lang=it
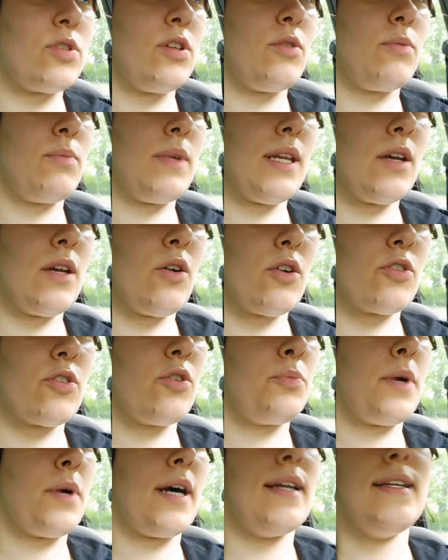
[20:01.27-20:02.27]
se non mi
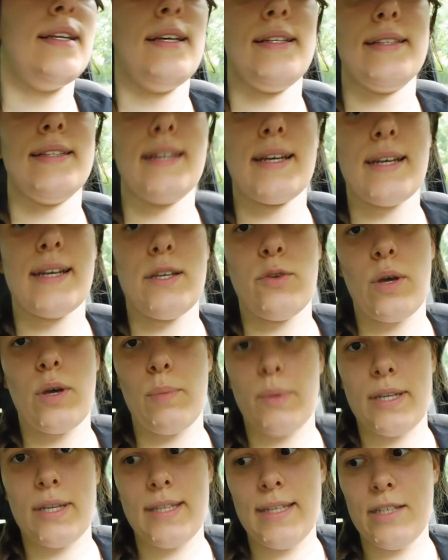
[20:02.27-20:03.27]
ricordo male il terreno che
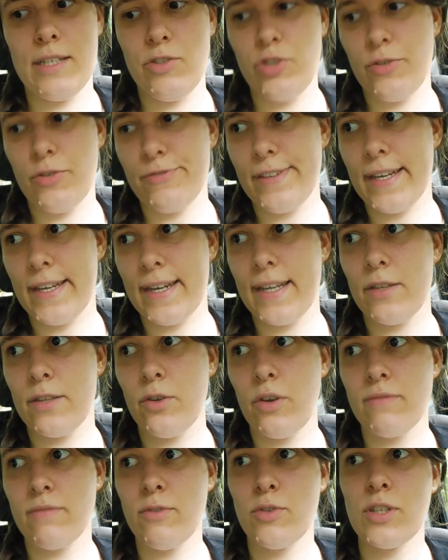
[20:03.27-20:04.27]
predilige è un
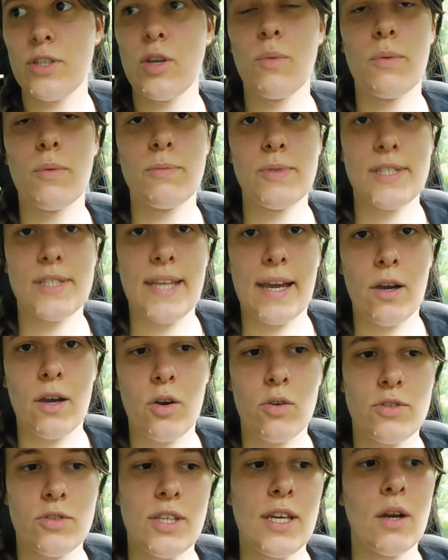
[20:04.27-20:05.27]
terreno non dico proprio
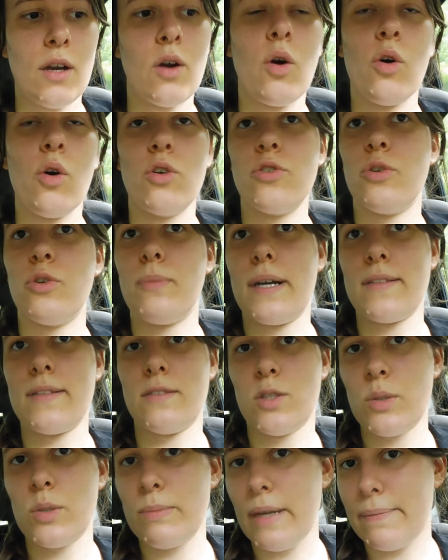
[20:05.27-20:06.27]
secco, sì incolto ma
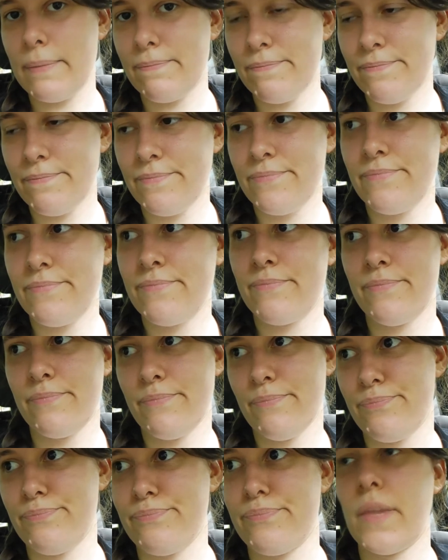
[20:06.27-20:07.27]
insomma
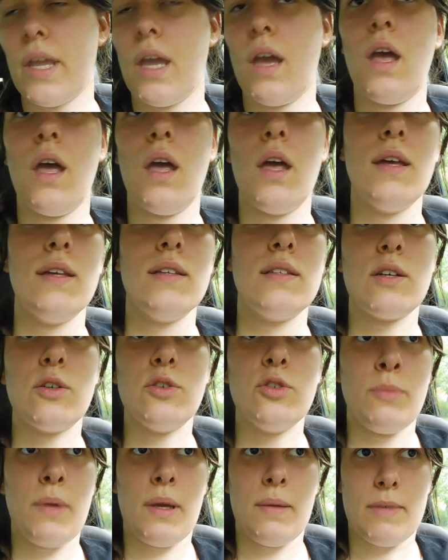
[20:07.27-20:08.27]
mm,
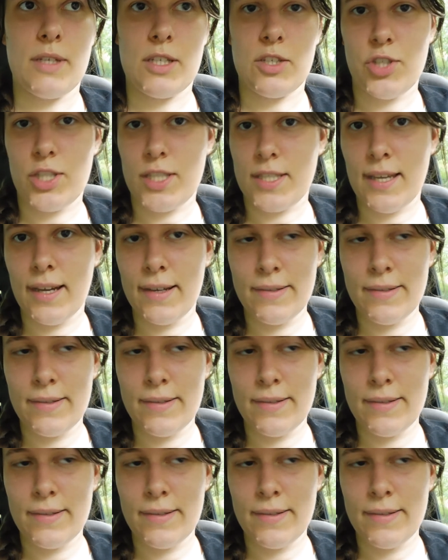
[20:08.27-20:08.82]
secondo me è marcita